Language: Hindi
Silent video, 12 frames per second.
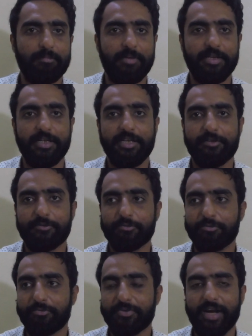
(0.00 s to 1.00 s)
मंडे
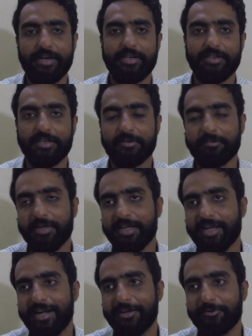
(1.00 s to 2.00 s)
टू फ्राइडे तक
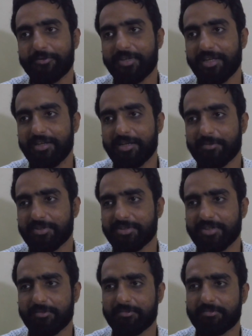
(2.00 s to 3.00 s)
मेरी राइडें हुई हैं कम
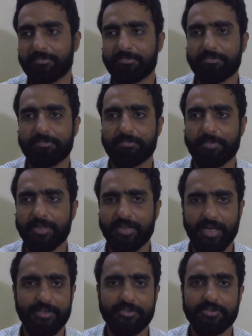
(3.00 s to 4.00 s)
अज़ कम
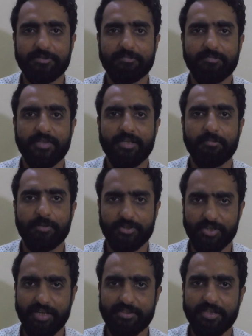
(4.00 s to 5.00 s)
पैंतालीस
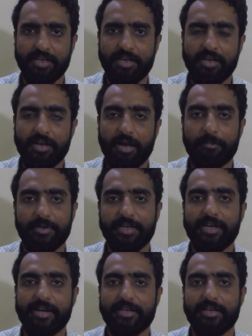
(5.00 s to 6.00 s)
पचास अब
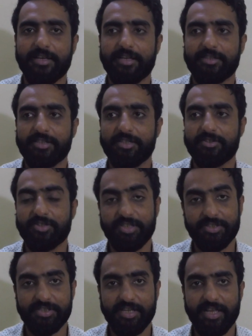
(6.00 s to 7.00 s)
मेरी राइडें रह जाती हैं
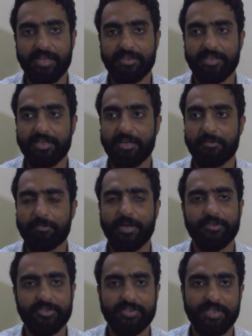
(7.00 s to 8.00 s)
तीस रह जाती हैं
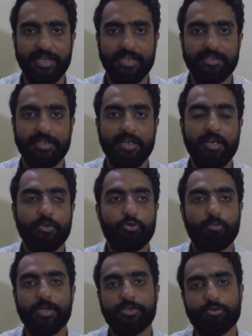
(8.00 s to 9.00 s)
पैंतीस रह जाती है
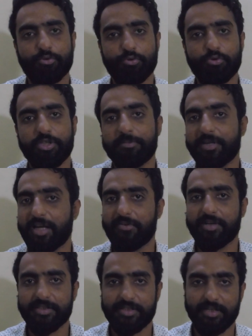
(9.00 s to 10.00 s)
तो मैं इसको दो दिन में
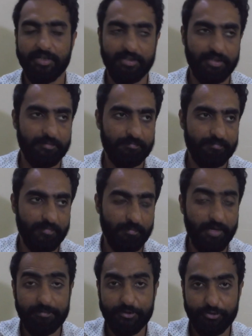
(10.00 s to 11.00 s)
कवर कैसे करता हूँ
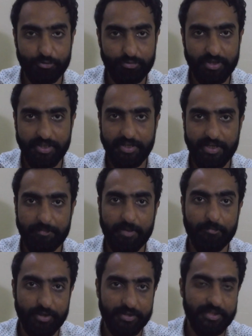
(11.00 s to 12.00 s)
मैं आपसे झूठ नहीं कर रहा मैं
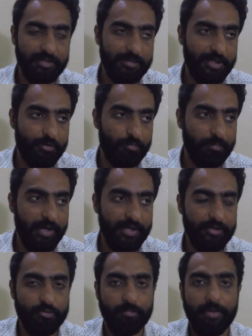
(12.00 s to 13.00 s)
आपको लिटरली बता रहा हूँ
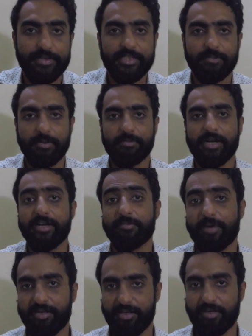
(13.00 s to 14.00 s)
मैंने जो मैक्सिमम राइड
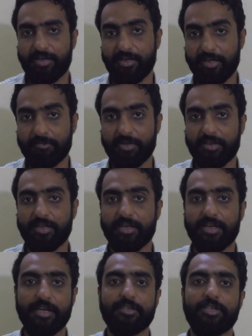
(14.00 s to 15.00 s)
मारी है करीम के
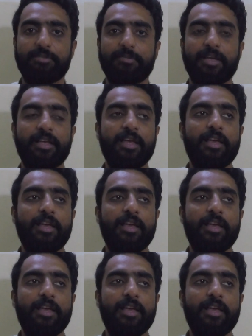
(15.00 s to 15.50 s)
अंदर एक दिन में